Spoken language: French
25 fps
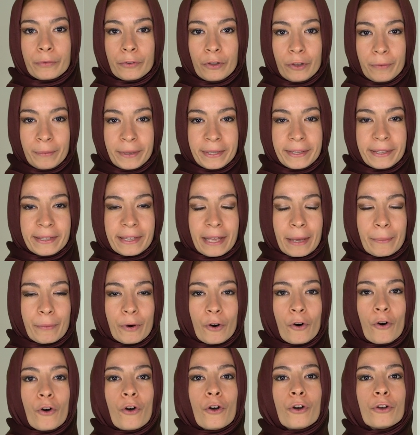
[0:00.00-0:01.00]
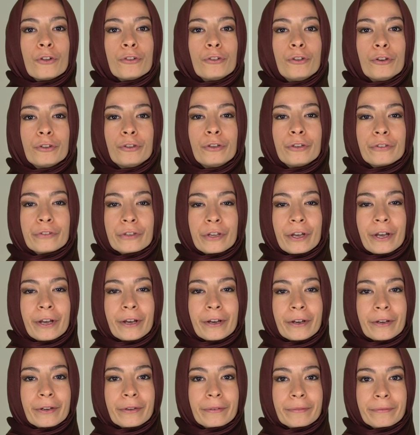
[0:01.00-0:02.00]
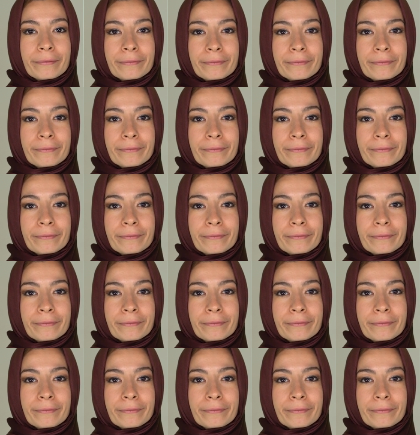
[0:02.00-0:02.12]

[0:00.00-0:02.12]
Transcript: de médicaments de 2 heures.